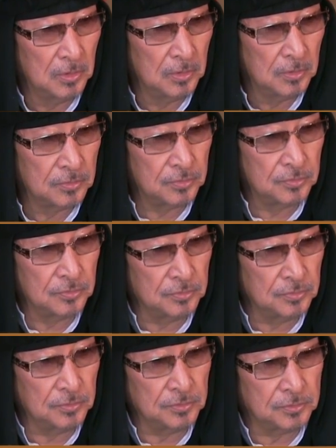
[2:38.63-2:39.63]
する
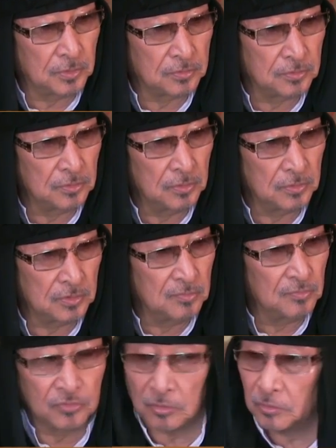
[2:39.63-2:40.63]
一つの義
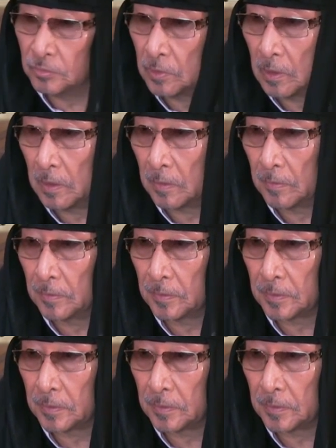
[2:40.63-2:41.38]
務というか、はい、